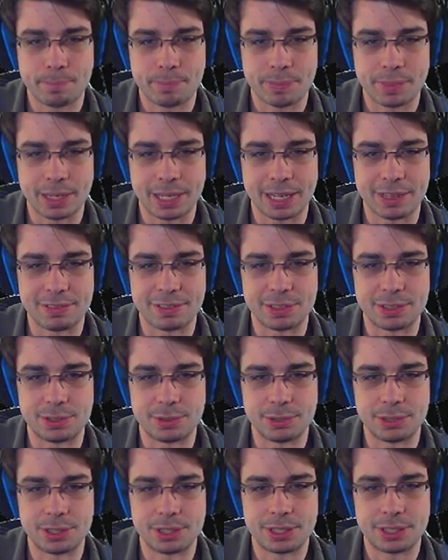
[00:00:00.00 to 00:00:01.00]
Einfach oh, ich habe
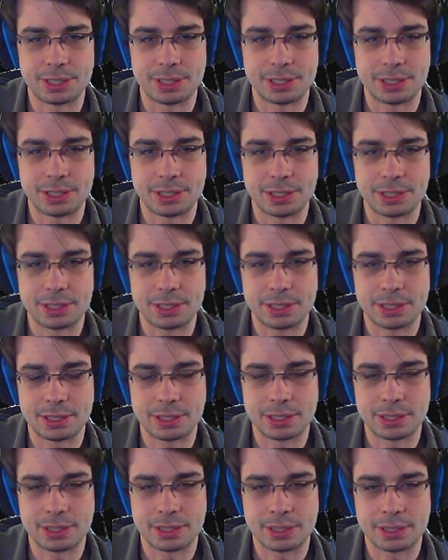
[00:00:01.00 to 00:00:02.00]
aus Versehen. Shit,
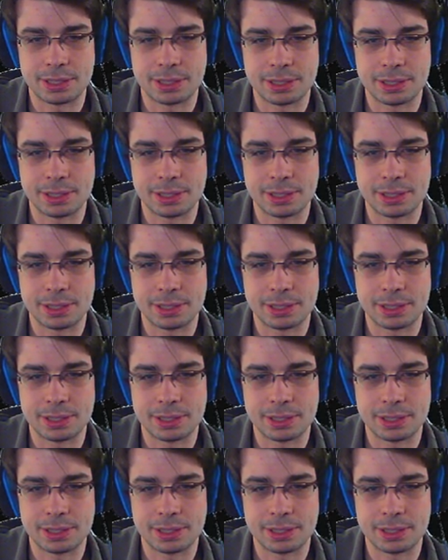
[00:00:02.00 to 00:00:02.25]
ich hab aus Versehen.